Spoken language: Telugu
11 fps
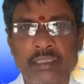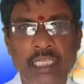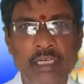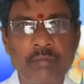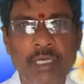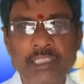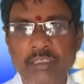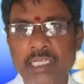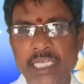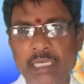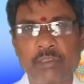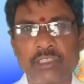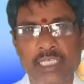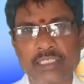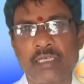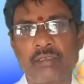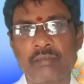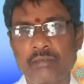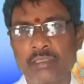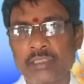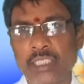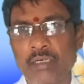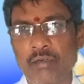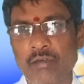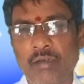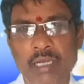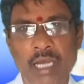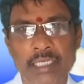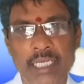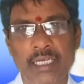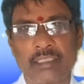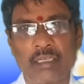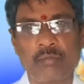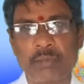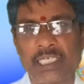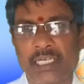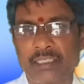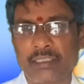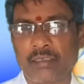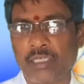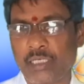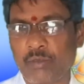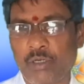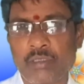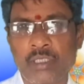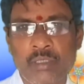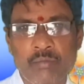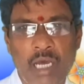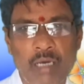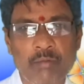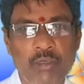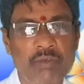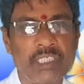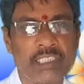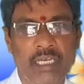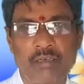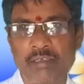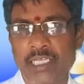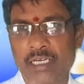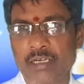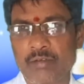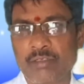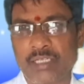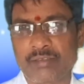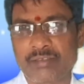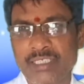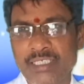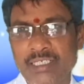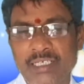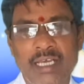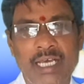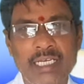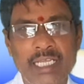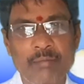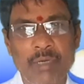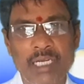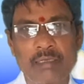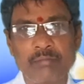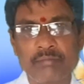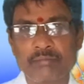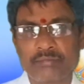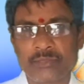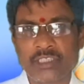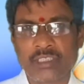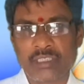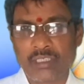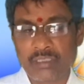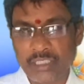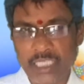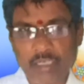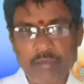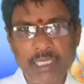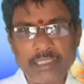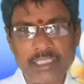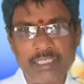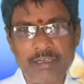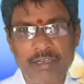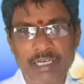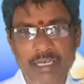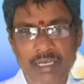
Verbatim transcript: తెలుగు భాషలో ఏముంది అసలు తెలుగులో కాకి కథలు పిట్టకథలు ఏవో మామూలు విషయాలు ఉన్నాయనుకుంటారు కానీ మనం తెలుగు భాష యొక్క